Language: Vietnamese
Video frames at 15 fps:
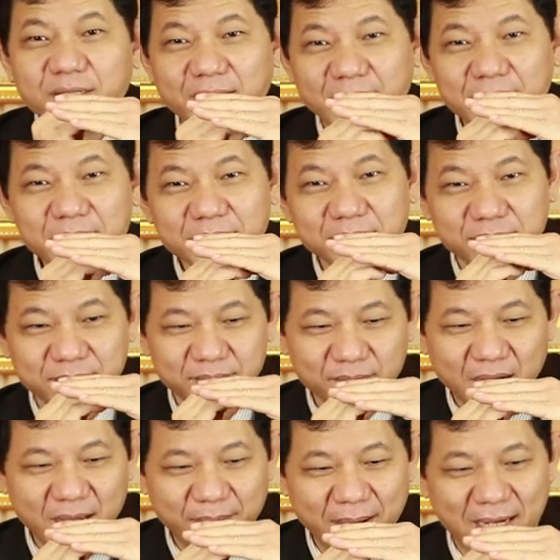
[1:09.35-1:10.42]
cái
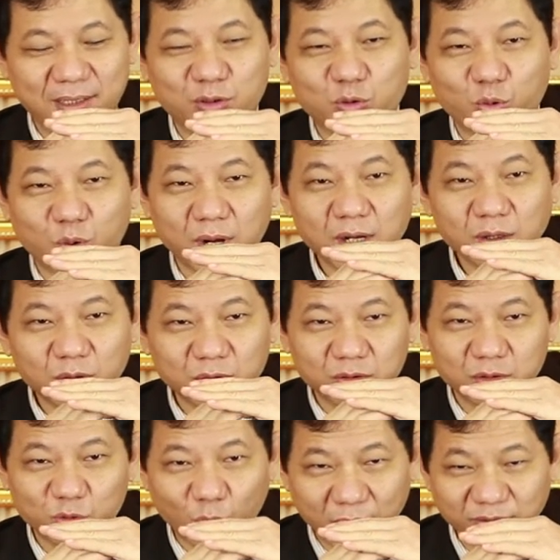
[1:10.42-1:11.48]
bề mặt của
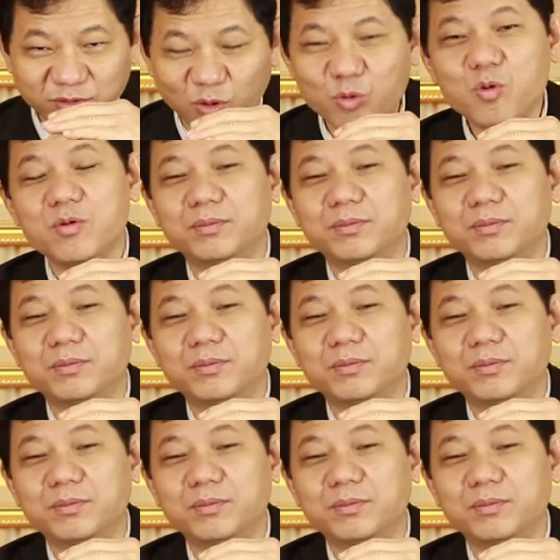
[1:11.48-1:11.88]
quần vú